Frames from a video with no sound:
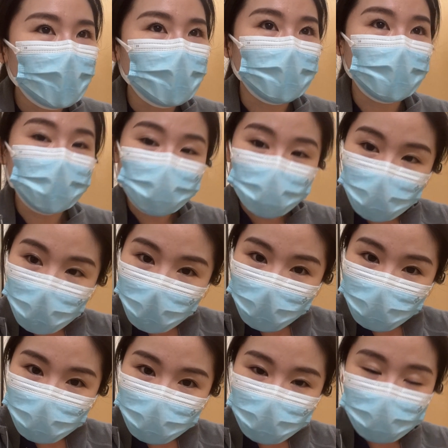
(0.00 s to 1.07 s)
因为
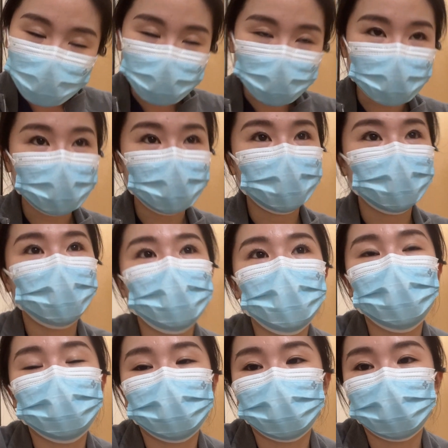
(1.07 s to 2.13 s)
呢，今天
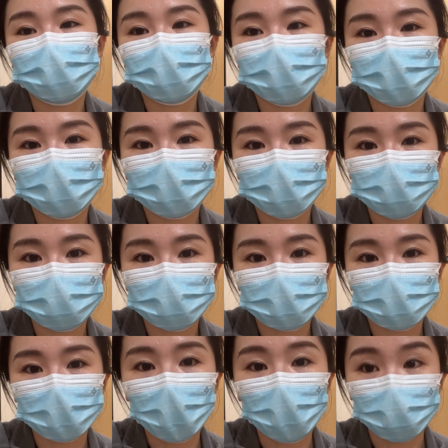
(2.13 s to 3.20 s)
我有一些就是
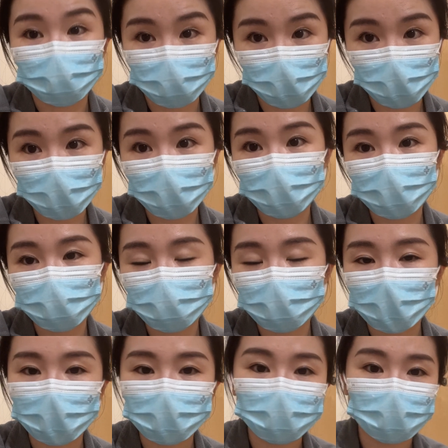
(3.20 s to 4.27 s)
同事，就是
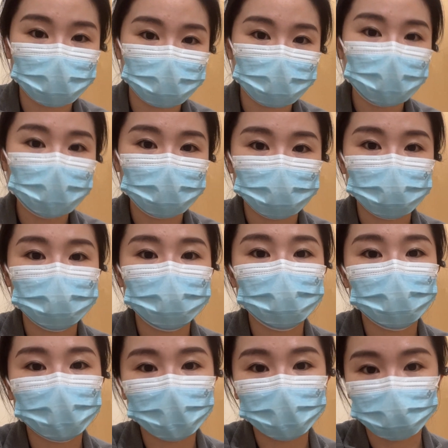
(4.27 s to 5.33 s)
那一天一起出
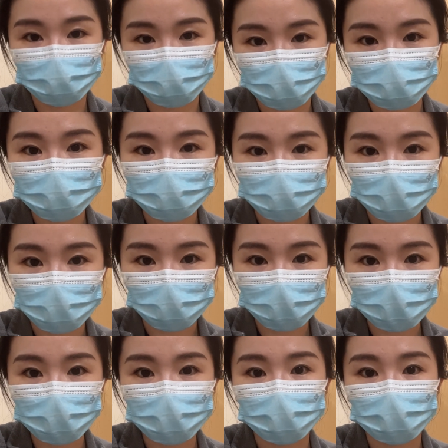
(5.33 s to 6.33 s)
去庆生的同事